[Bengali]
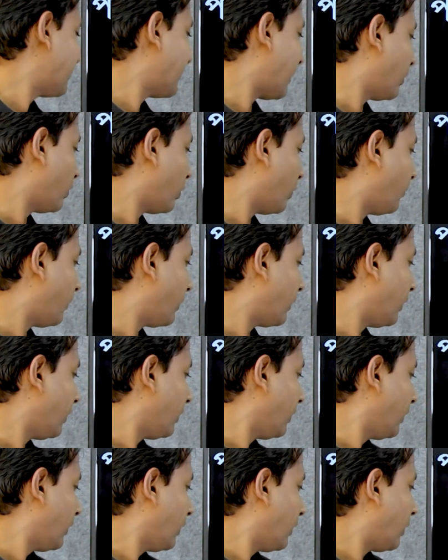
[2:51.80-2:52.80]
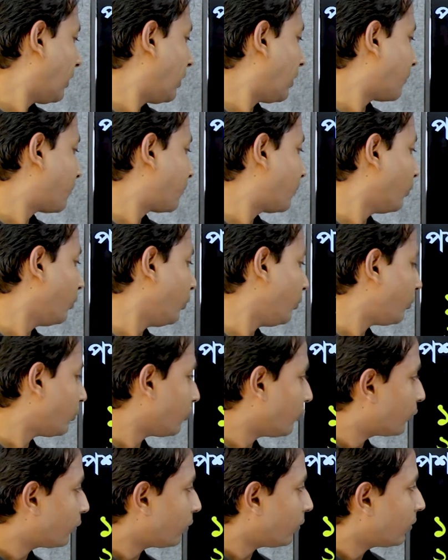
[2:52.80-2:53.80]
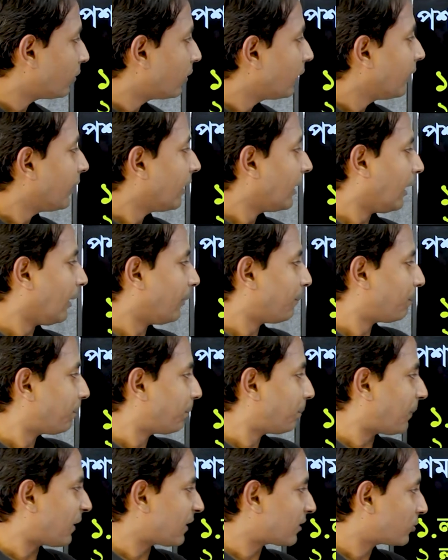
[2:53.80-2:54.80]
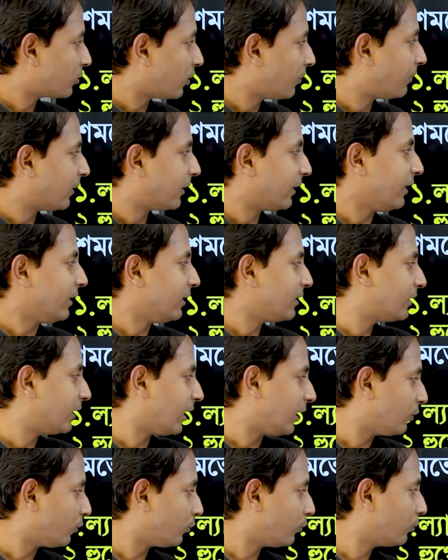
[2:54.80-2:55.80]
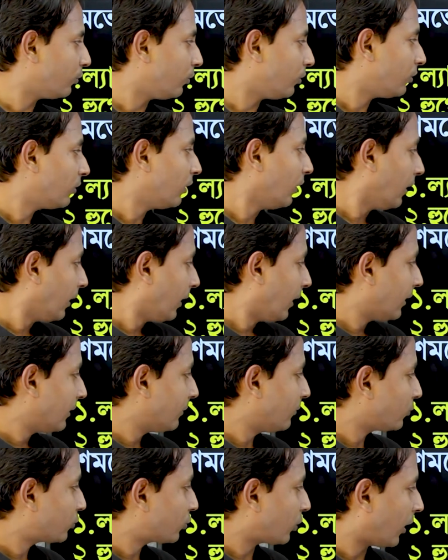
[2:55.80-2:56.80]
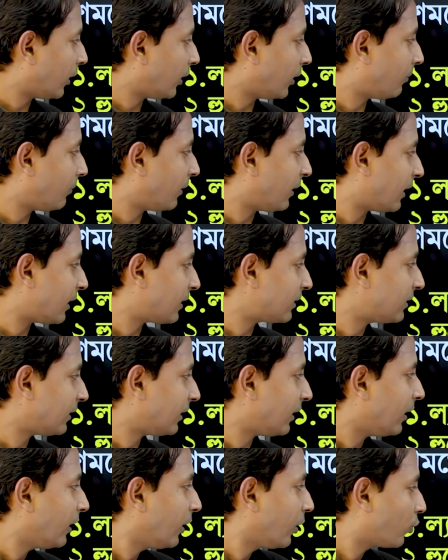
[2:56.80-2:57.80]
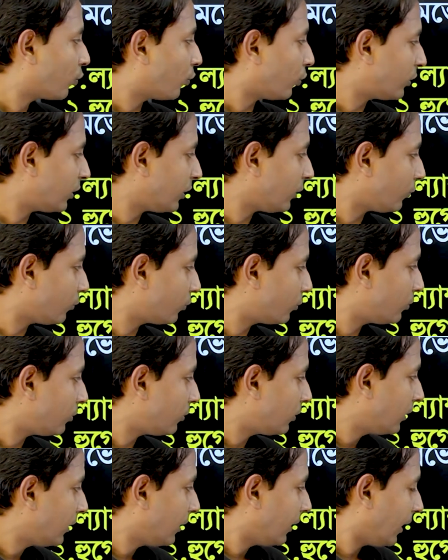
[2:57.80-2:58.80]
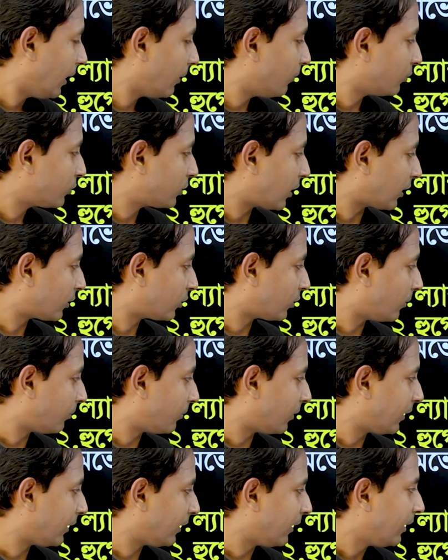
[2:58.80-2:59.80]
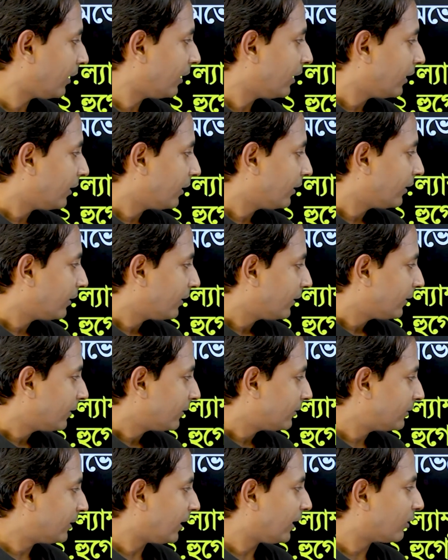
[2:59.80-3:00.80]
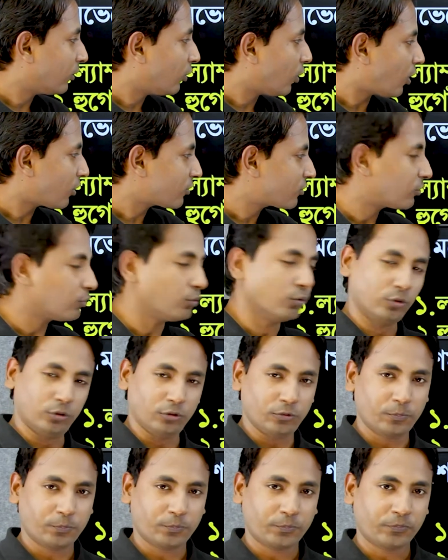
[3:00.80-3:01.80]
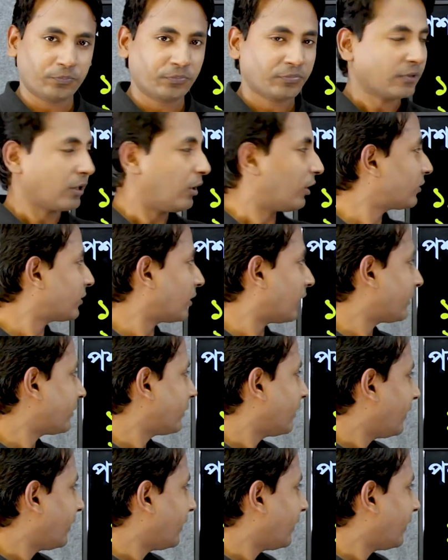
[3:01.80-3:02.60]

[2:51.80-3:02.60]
চার নম্বরে পুল্ড উল পাঁচ নম্বরে ডেড উল এবং ছয় নম্বরে আছে কোটি উল এবং সাত নম্বরে টেকলক্স উল অর্থাৎ